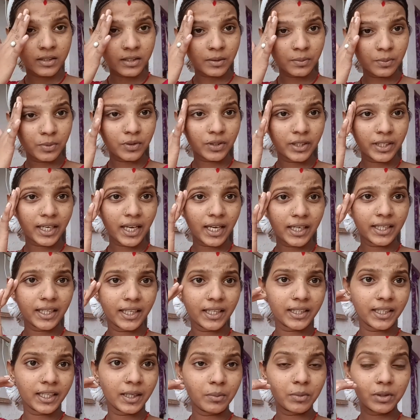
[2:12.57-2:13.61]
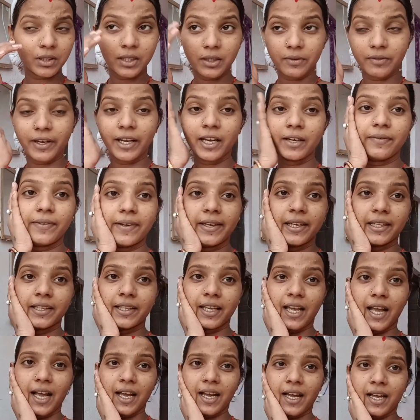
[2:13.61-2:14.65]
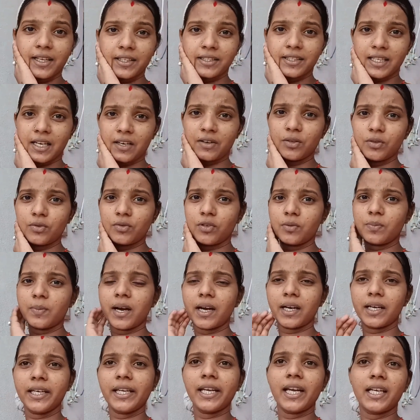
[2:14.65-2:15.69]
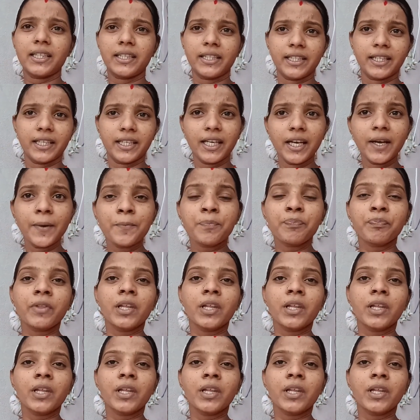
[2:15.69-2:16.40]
सपोर्ट क्या किए थे मतलब हेल्प किए थे चावल वावल मांगने आती है ना